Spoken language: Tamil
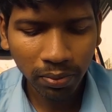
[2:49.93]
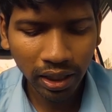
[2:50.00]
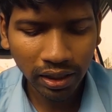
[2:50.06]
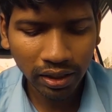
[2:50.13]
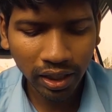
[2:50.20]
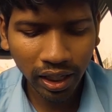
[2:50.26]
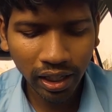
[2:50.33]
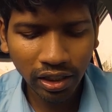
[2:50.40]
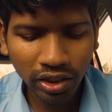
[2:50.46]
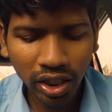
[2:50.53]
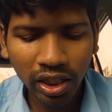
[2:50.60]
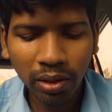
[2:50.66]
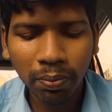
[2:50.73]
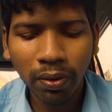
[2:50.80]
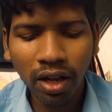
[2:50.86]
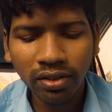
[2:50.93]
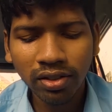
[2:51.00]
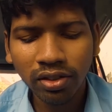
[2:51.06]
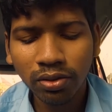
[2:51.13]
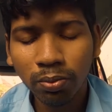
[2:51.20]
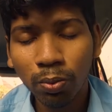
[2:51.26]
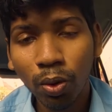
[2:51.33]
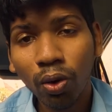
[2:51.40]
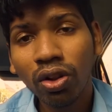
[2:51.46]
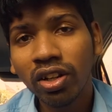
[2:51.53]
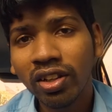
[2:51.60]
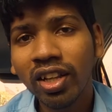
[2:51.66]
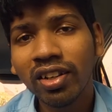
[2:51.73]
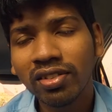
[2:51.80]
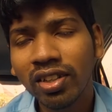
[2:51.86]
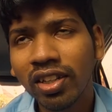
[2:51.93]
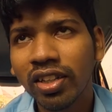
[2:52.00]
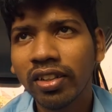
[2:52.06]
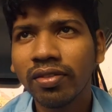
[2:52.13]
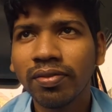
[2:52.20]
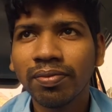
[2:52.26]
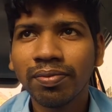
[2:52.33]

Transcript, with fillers: பட் தே என்ஜாய் த ப்ராசஸ் மோர் தென் த ரிசல்ட்